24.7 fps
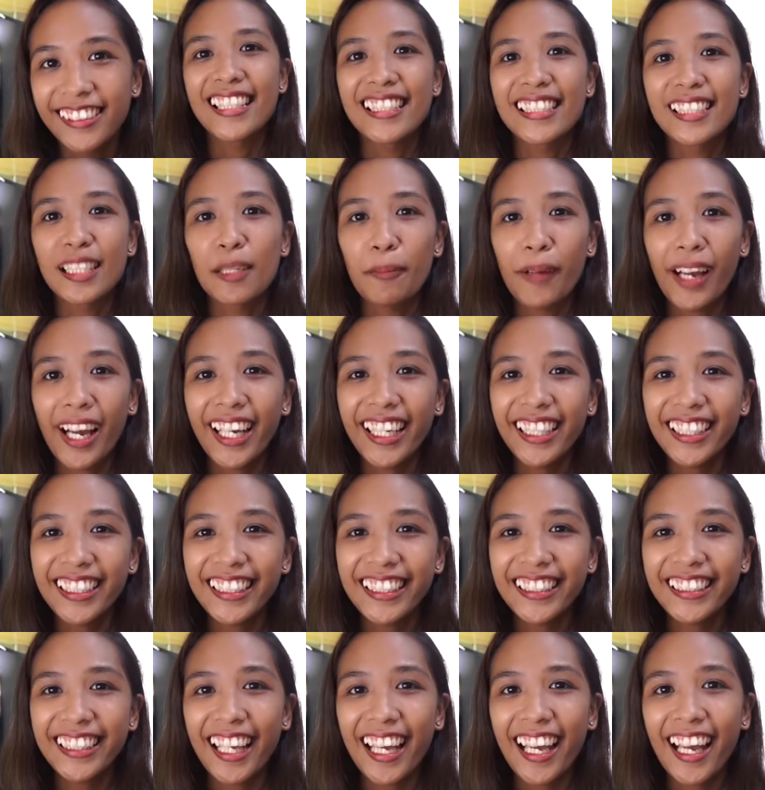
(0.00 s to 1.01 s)
Sa mga
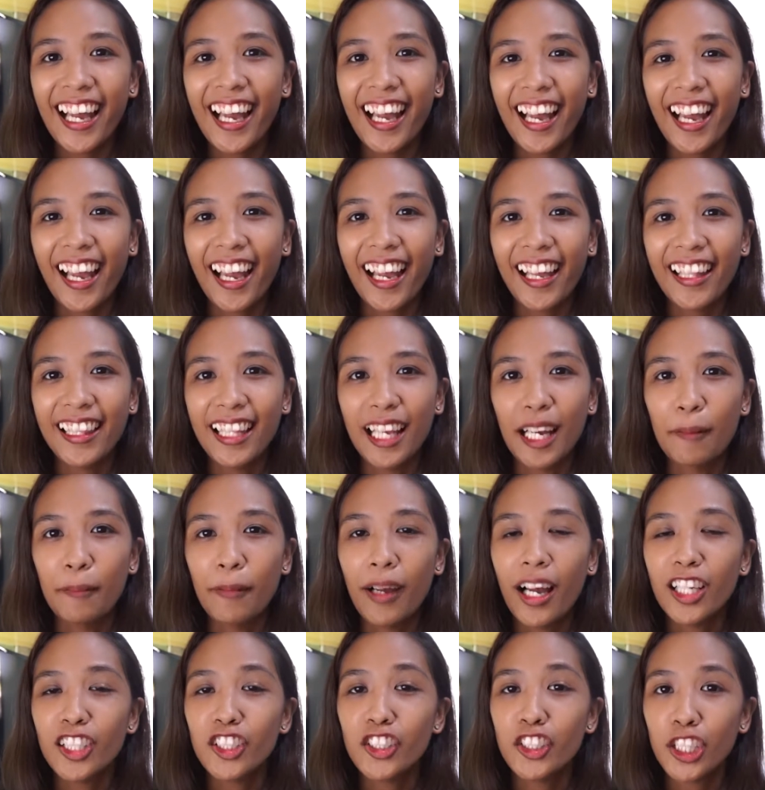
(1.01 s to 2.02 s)
hindi nakakalam,
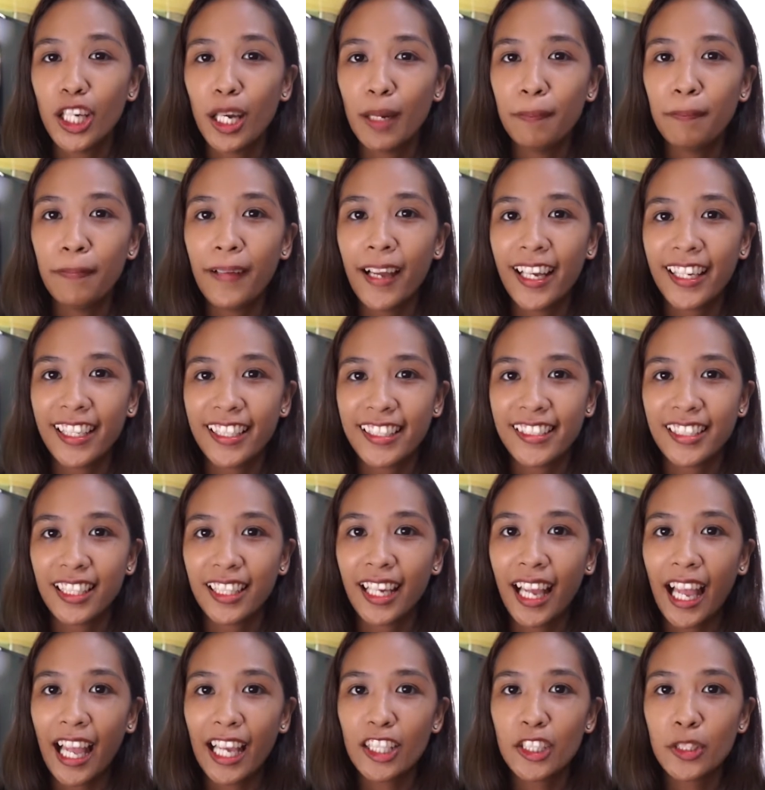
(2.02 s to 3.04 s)
ang ShopBack is a
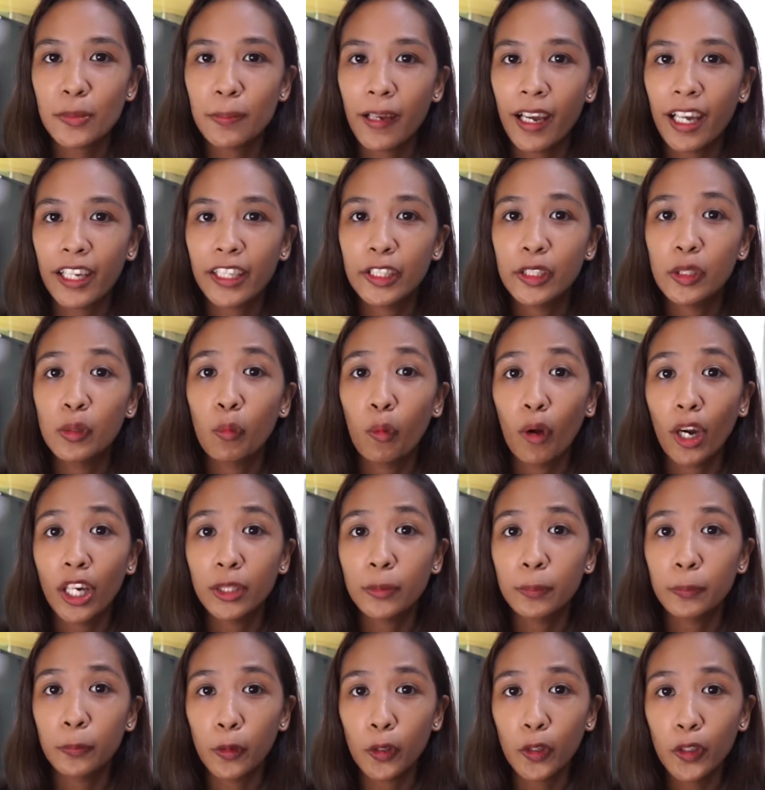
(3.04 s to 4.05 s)
cashback
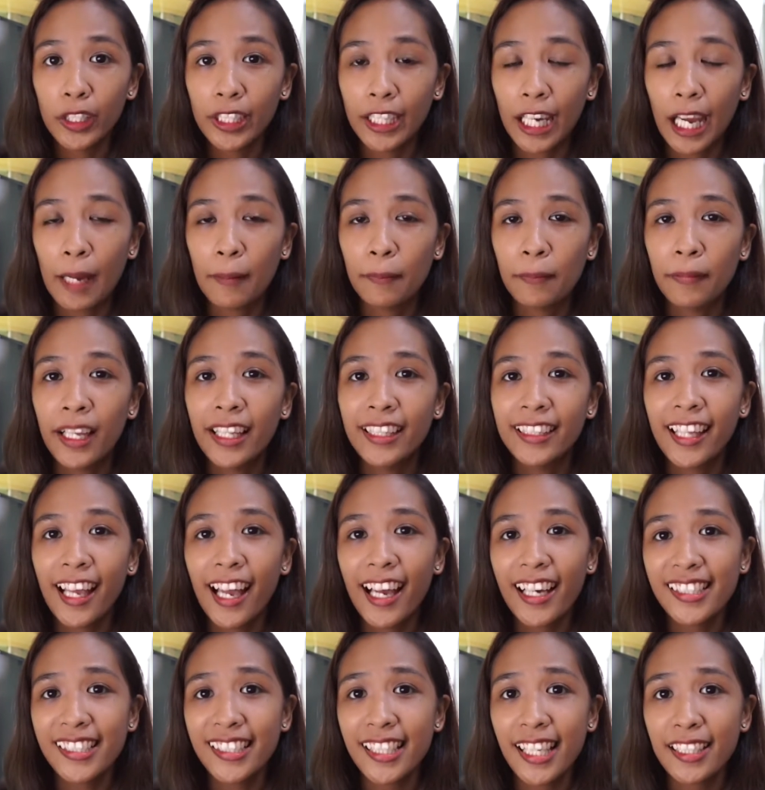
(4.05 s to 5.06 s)
reward program
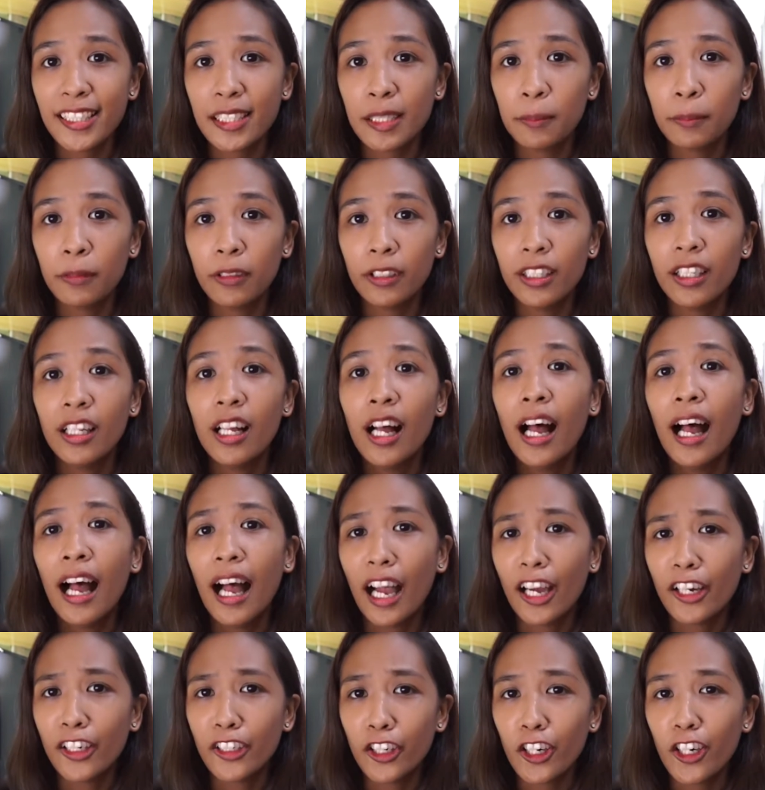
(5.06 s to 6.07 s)
na accessible
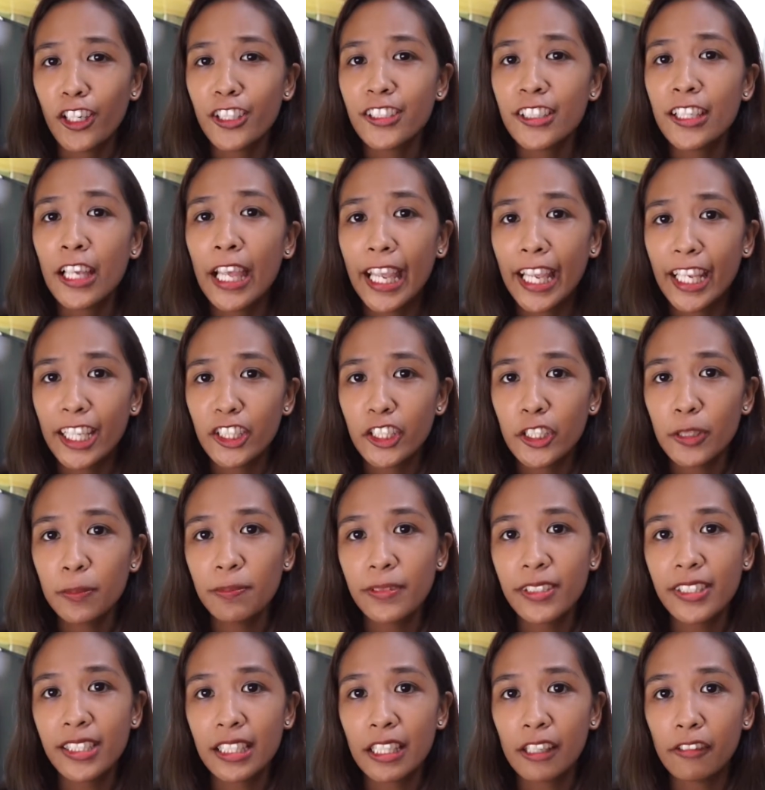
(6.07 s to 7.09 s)
across Asia
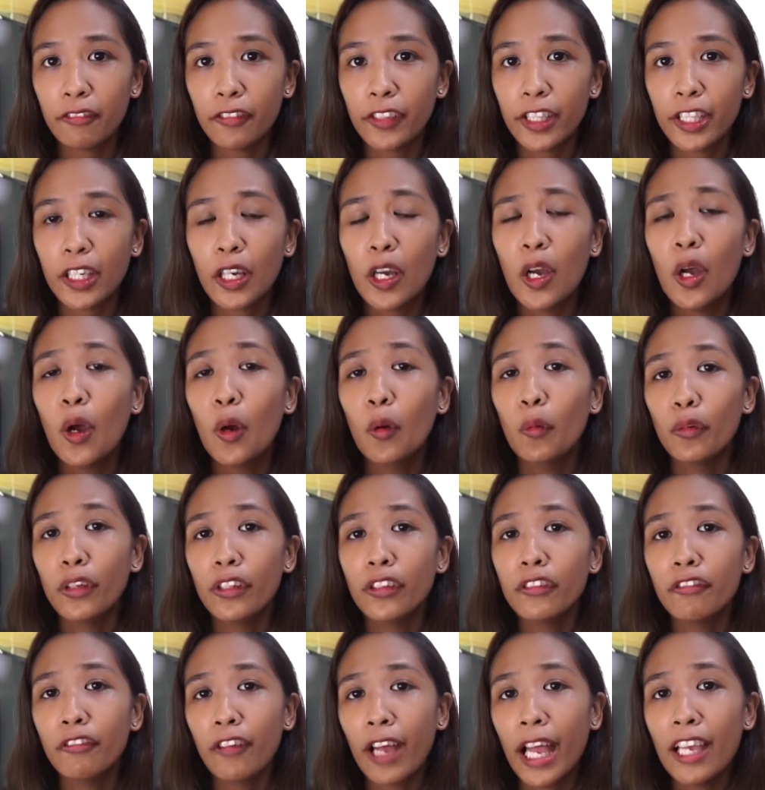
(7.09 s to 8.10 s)
Pacific
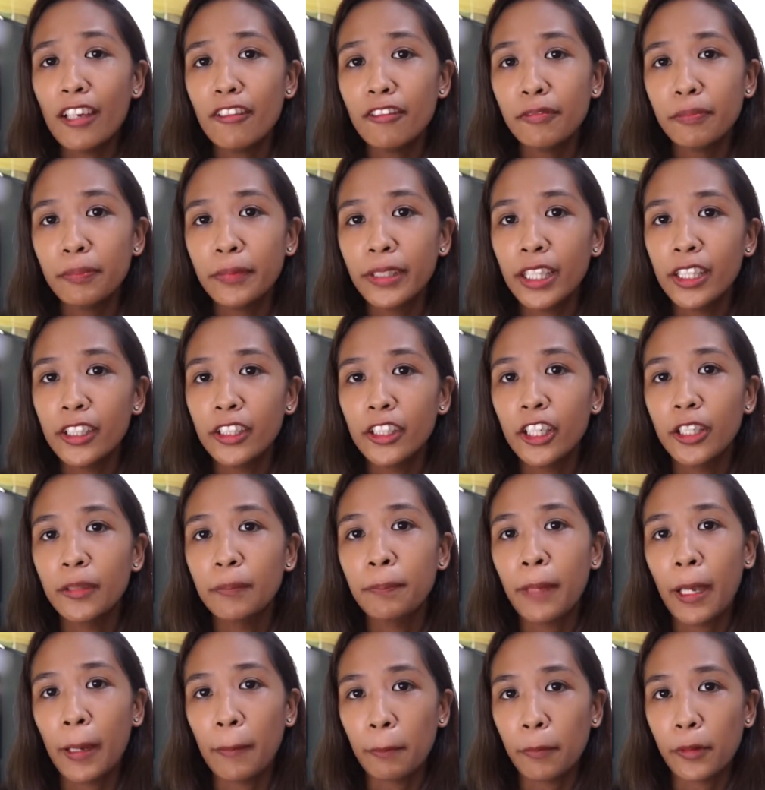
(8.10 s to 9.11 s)
with 5 million
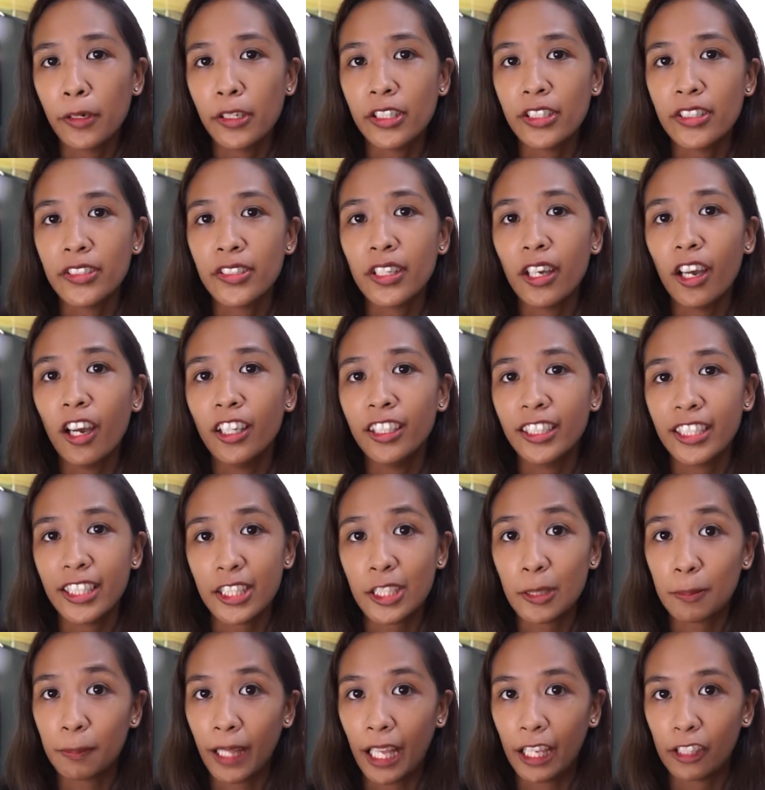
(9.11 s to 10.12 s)
members on
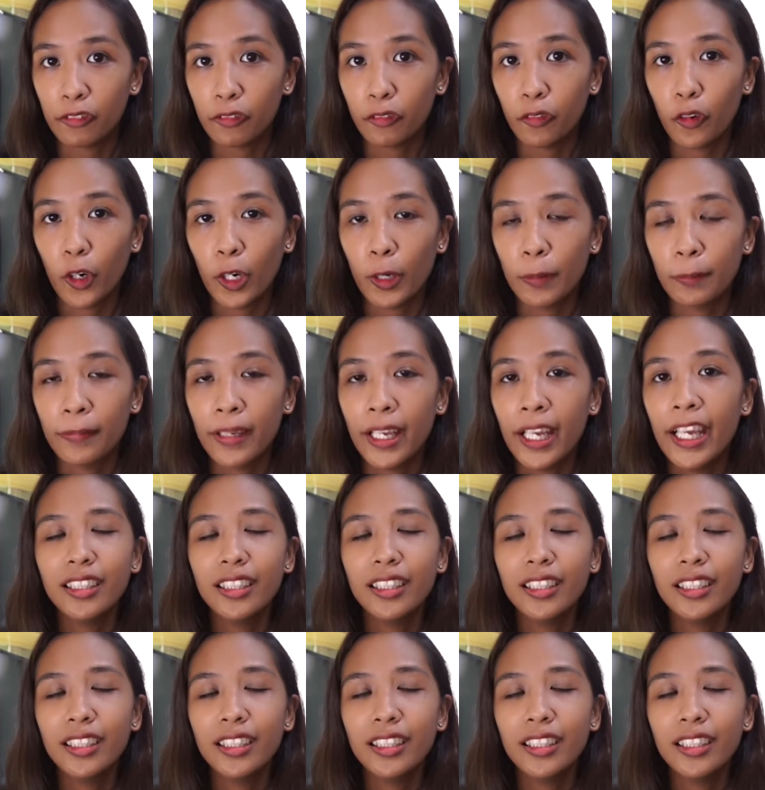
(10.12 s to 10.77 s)
its platform.